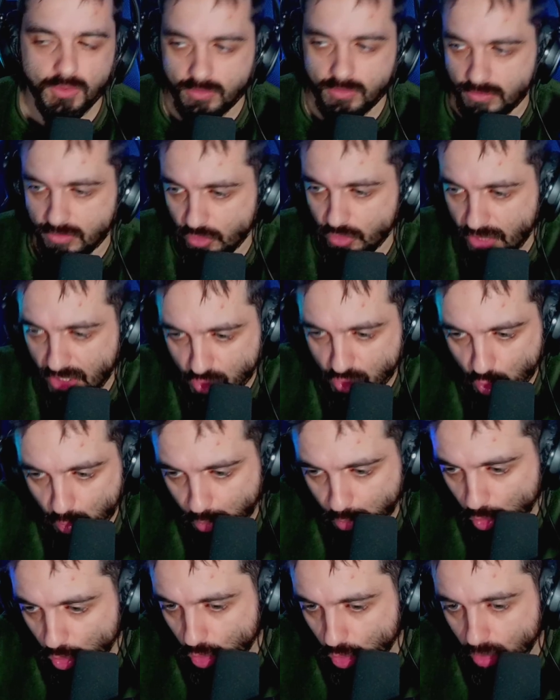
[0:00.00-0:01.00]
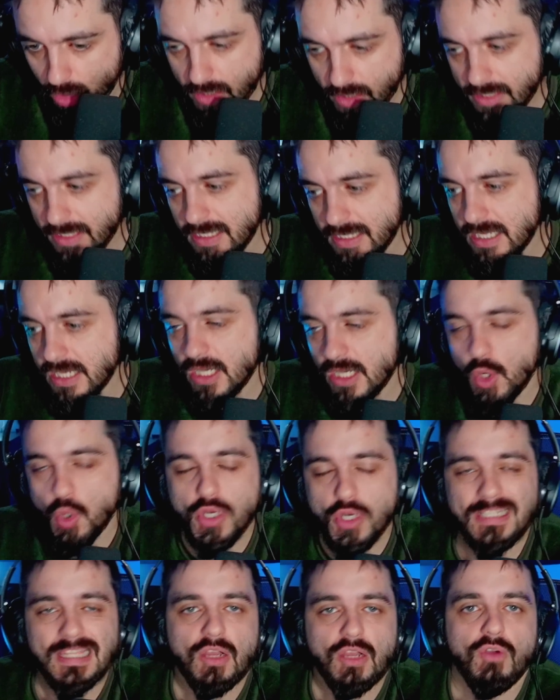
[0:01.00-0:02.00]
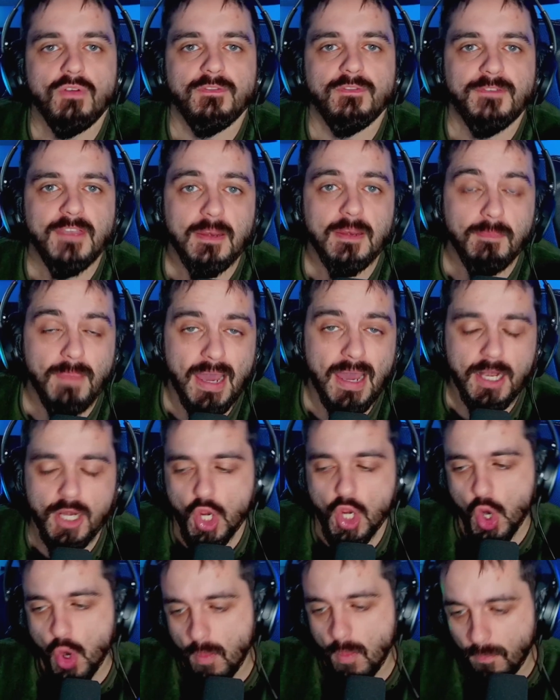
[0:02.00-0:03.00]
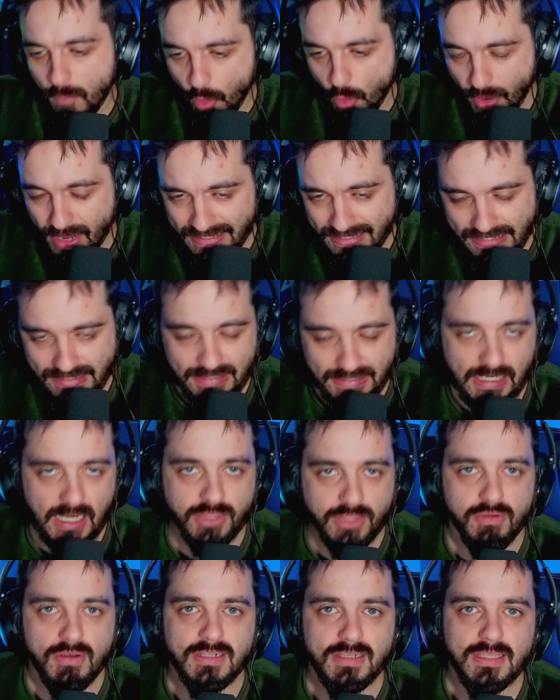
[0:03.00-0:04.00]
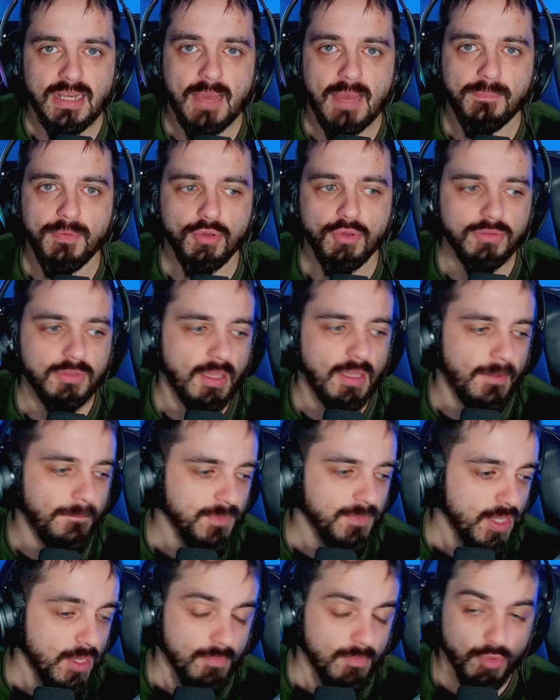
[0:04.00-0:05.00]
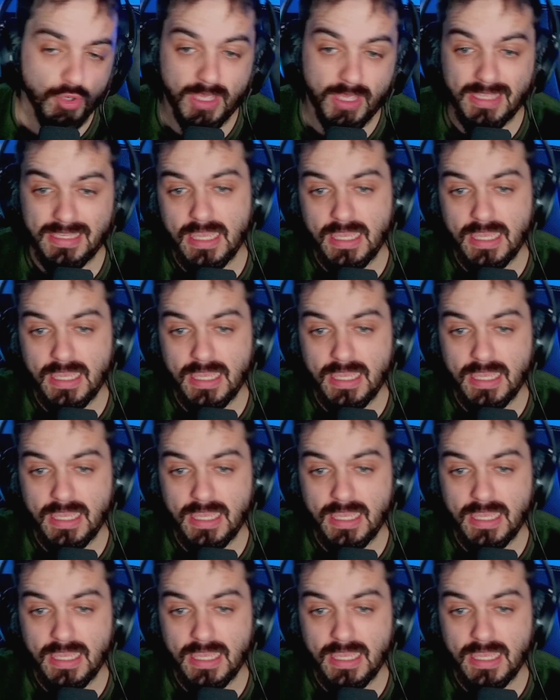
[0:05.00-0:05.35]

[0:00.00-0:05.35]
Yo ya se lo puedo incluso hasta confirmar por esas declaraciones de Laporta, porque ya